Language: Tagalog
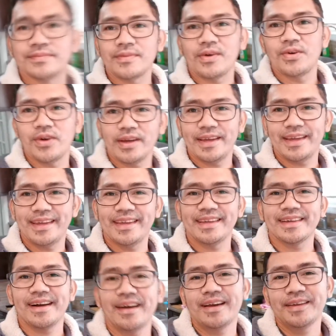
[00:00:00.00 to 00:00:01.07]
Okay,
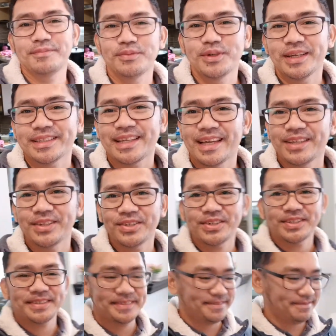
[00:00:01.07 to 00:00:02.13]
kakain muna tayo.